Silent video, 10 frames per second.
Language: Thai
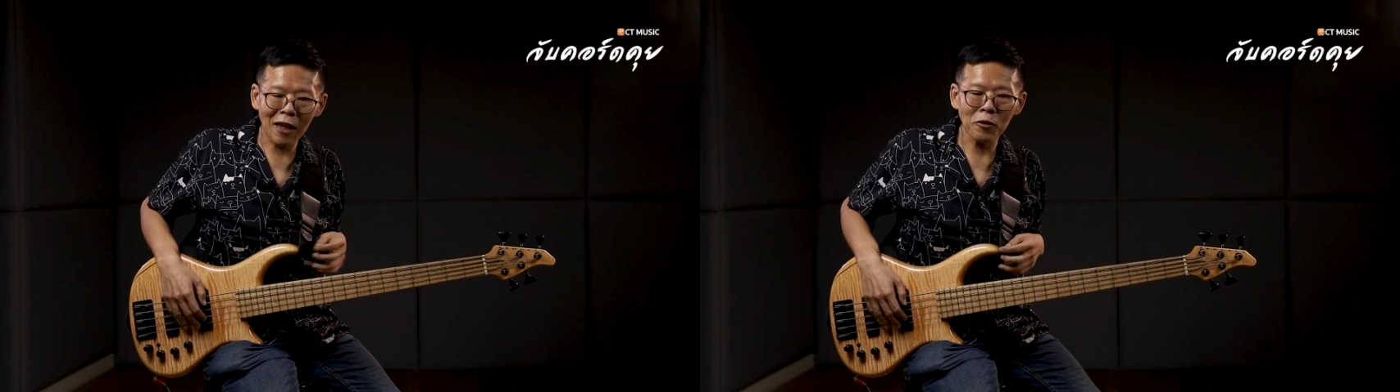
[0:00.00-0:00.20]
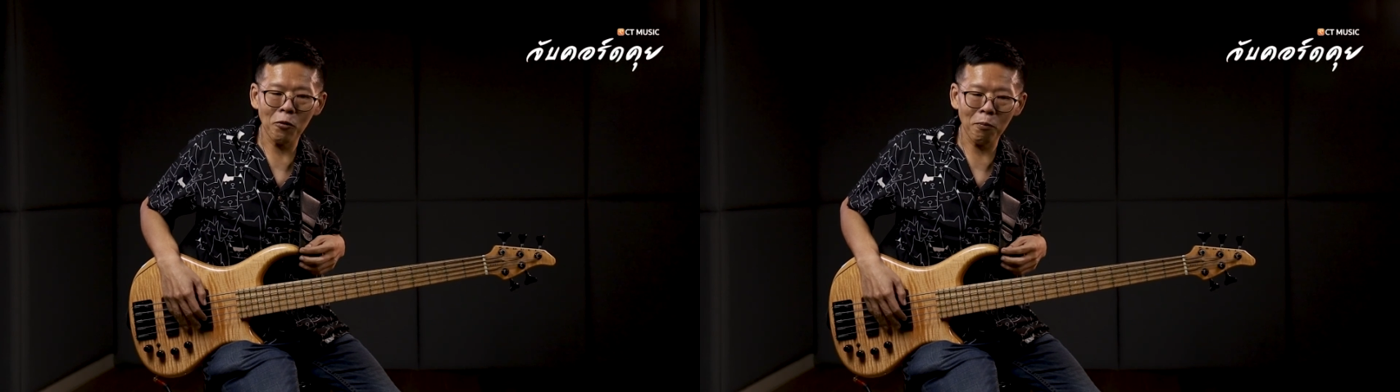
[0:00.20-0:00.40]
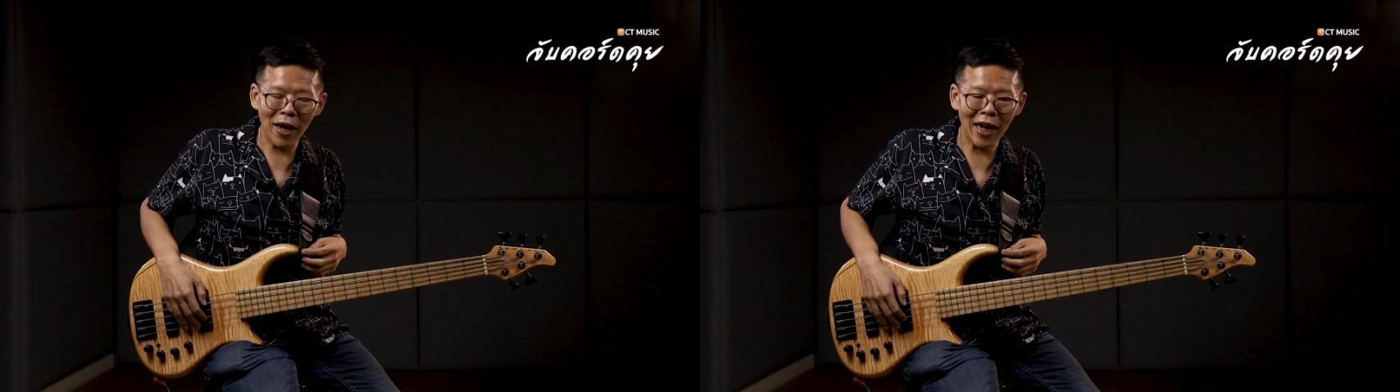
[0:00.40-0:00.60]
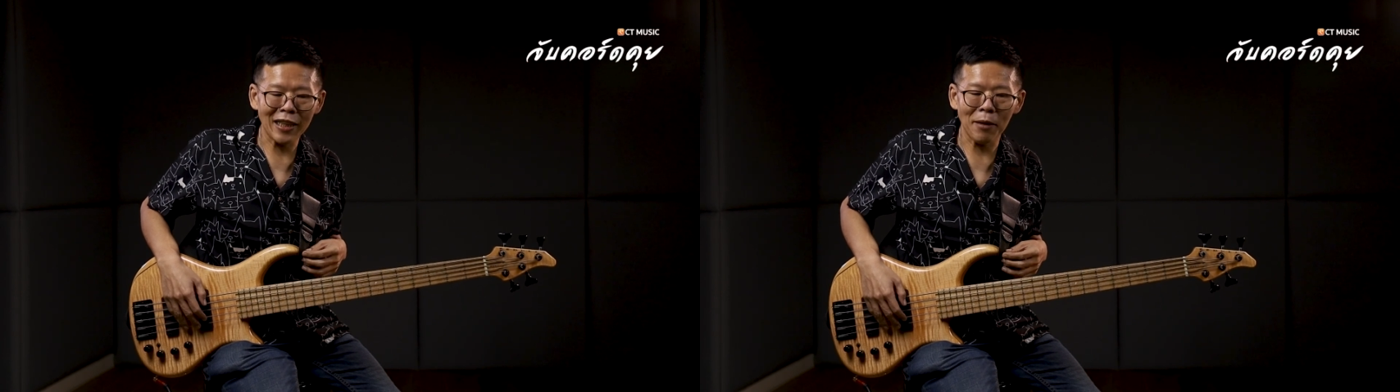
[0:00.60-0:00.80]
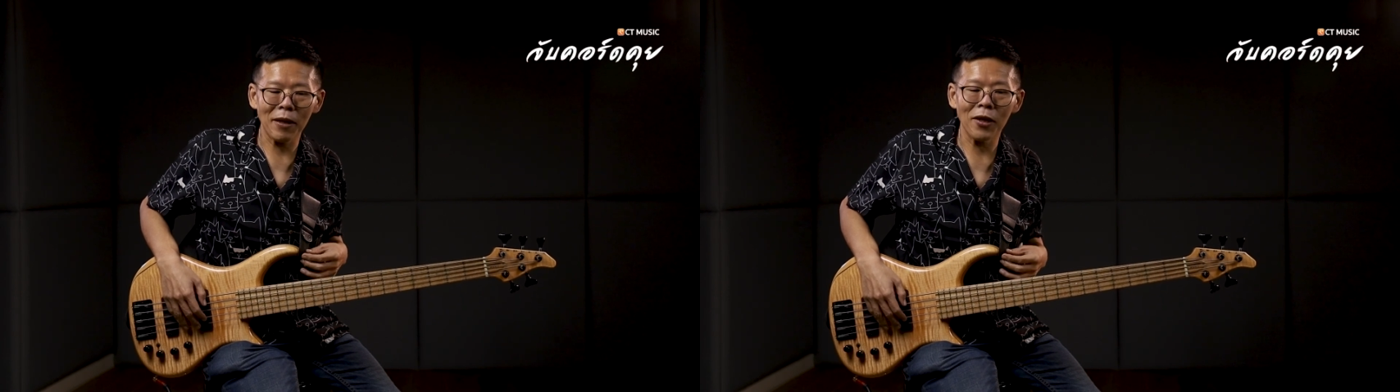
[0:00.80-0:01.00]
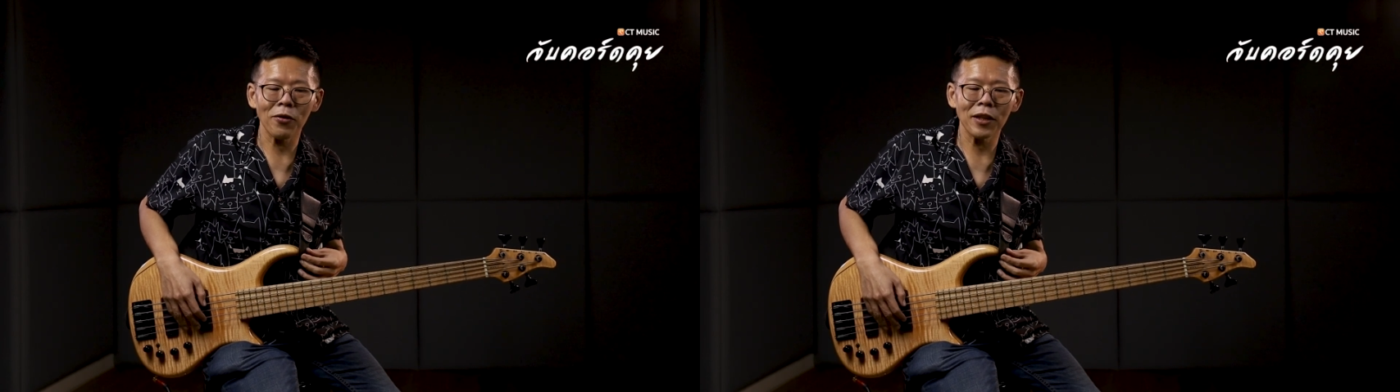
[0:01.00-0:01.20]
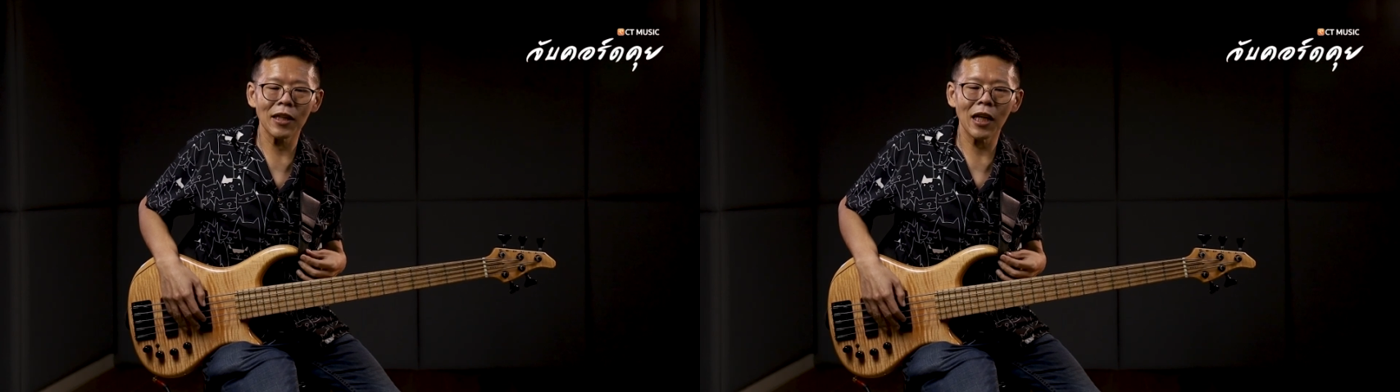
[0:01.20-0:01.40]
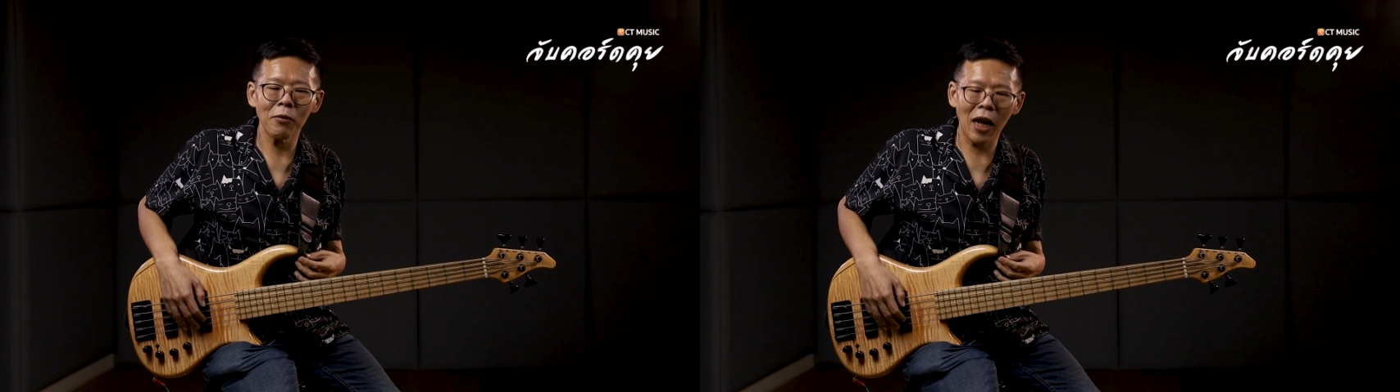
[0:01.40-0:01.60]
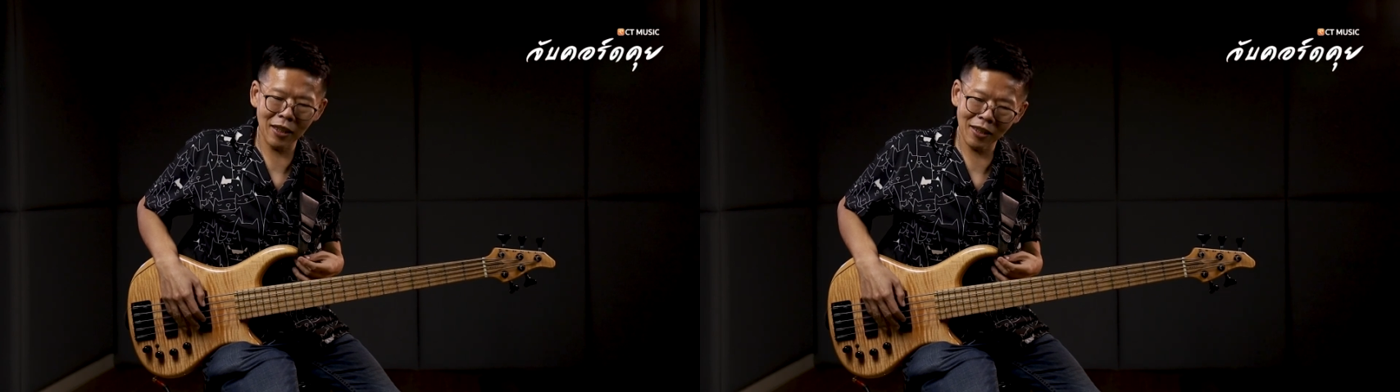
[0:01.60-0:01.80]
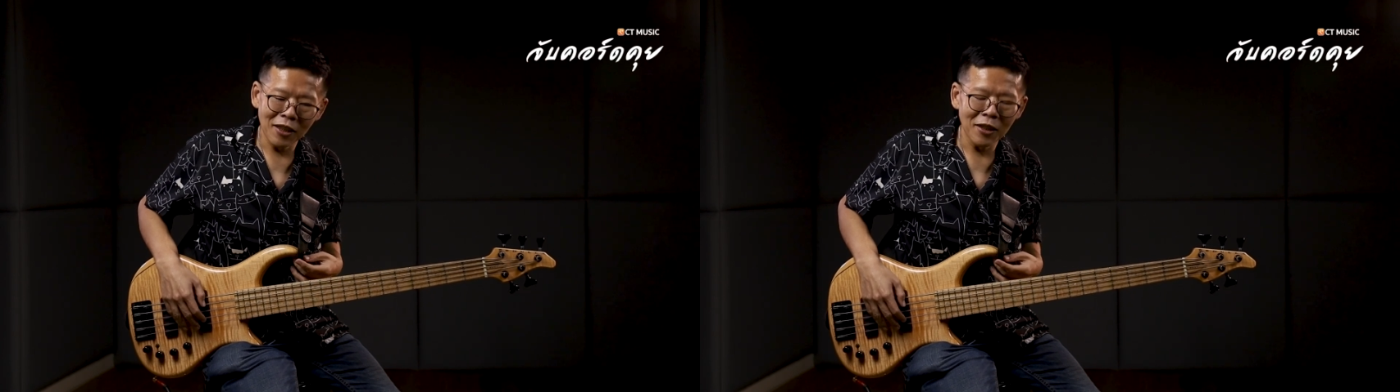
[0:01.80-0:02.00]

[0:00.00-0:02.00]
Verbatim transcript: รักทุกเพลงจะเป็นของเธอเท่านั้น